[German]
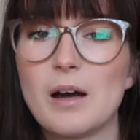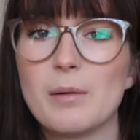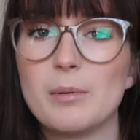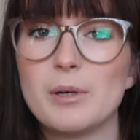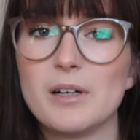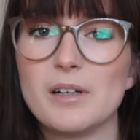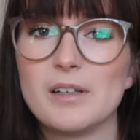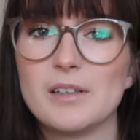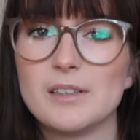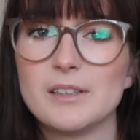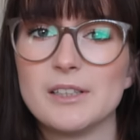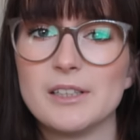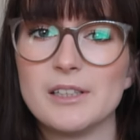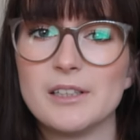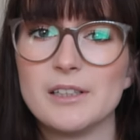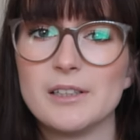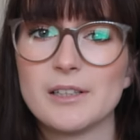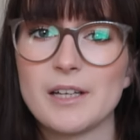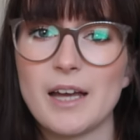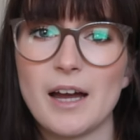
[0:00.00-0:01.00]
Aber
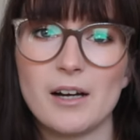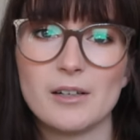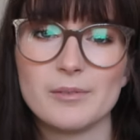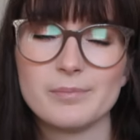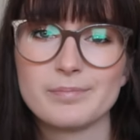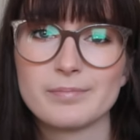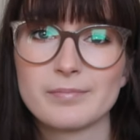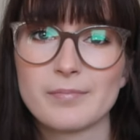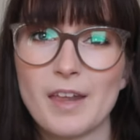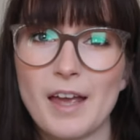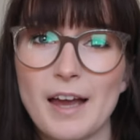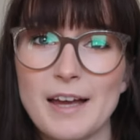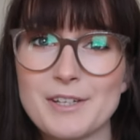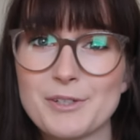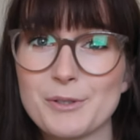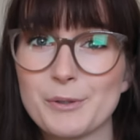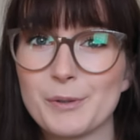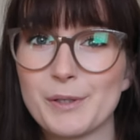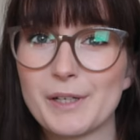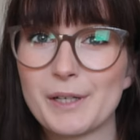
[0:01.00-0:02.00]
ja,
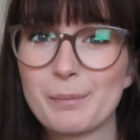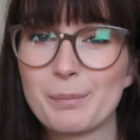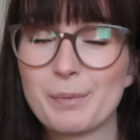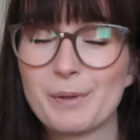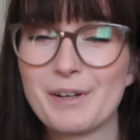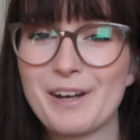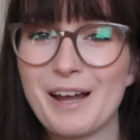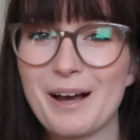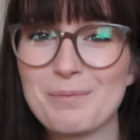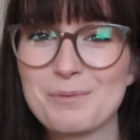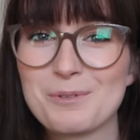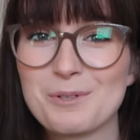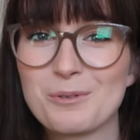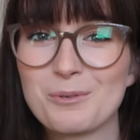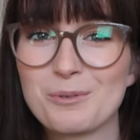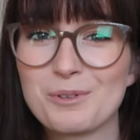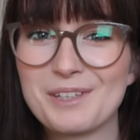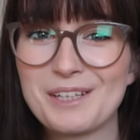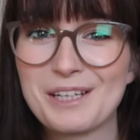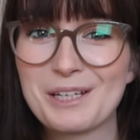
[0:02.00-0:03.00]
also ich bin
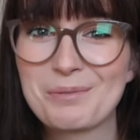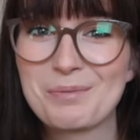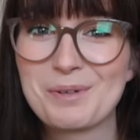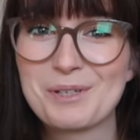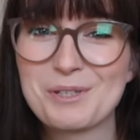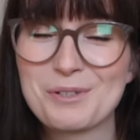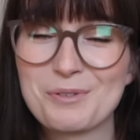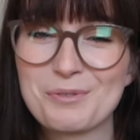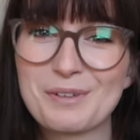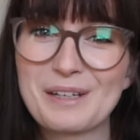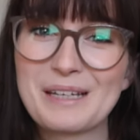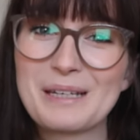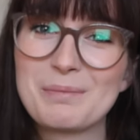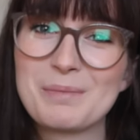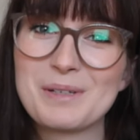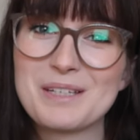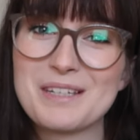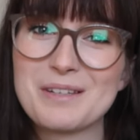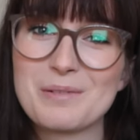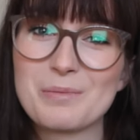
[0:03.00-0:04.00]
absolut nicht mehr zufrieden
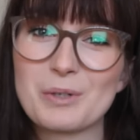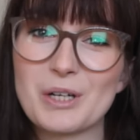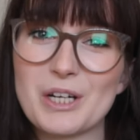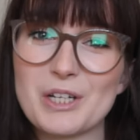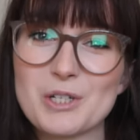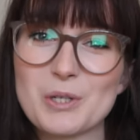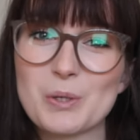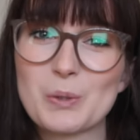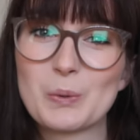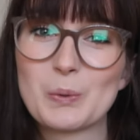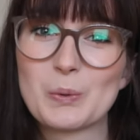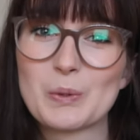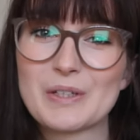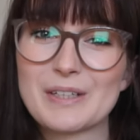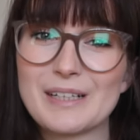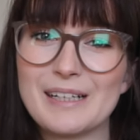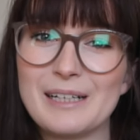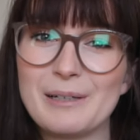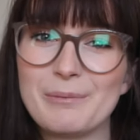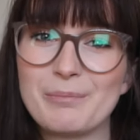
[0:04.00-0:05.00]
mit diesem
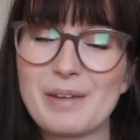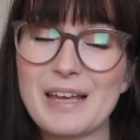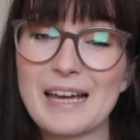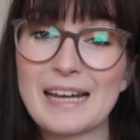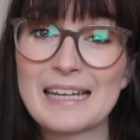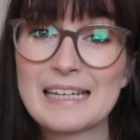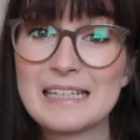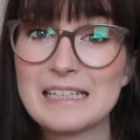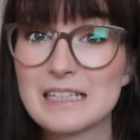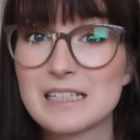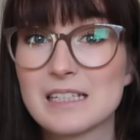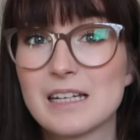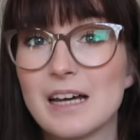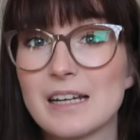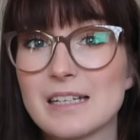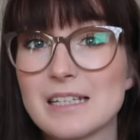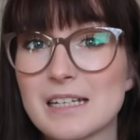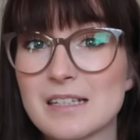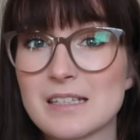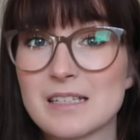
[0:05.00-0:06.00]
Trenchcoat. Ähm, er
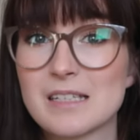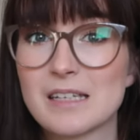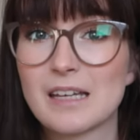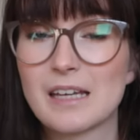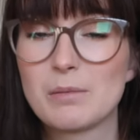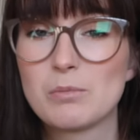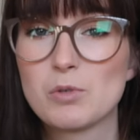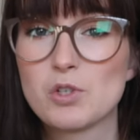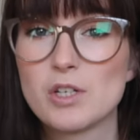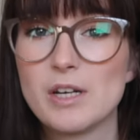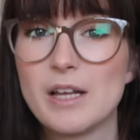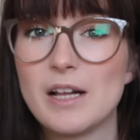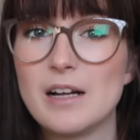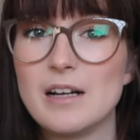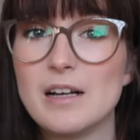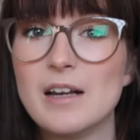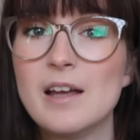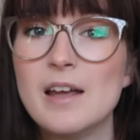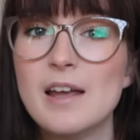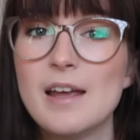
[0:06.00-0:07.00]
knittert extrem
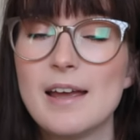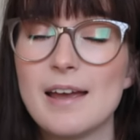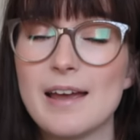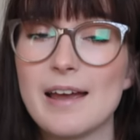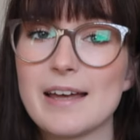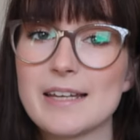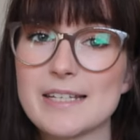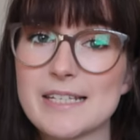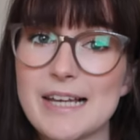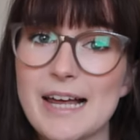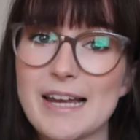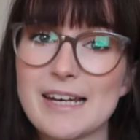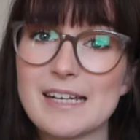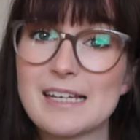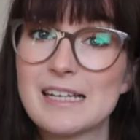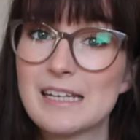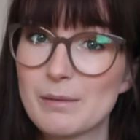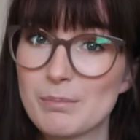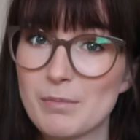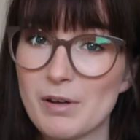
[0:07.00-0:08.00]
schnell. Er ist leider
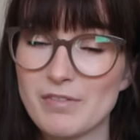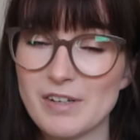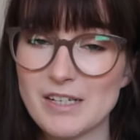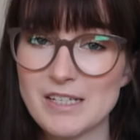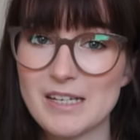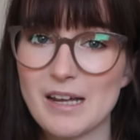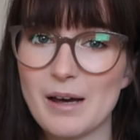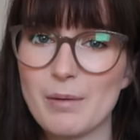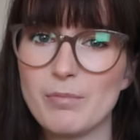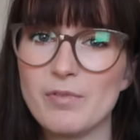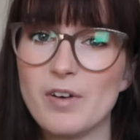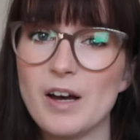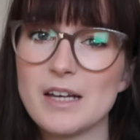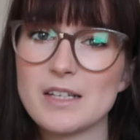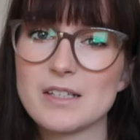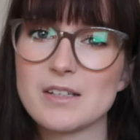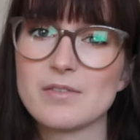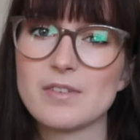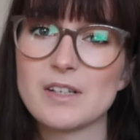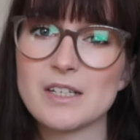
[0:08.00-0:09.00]
nicht mehr
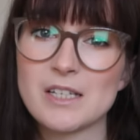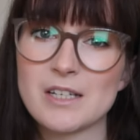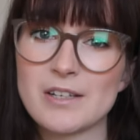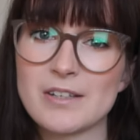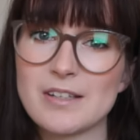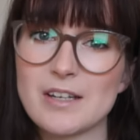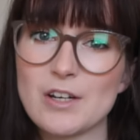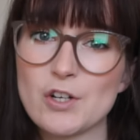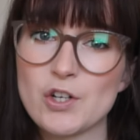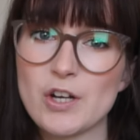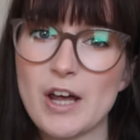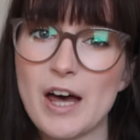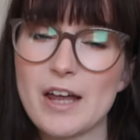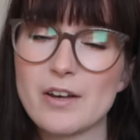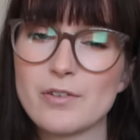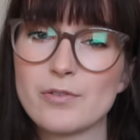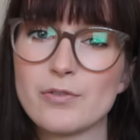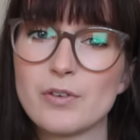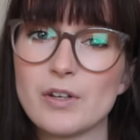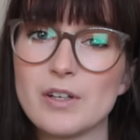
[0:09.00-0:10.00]
wasserabweisend, was ich sehr
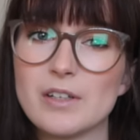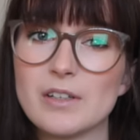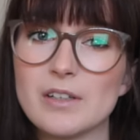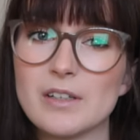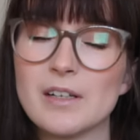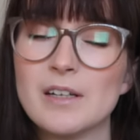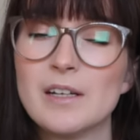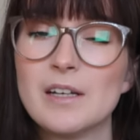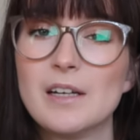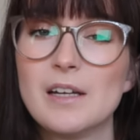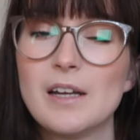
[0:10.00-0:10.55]
schade finde.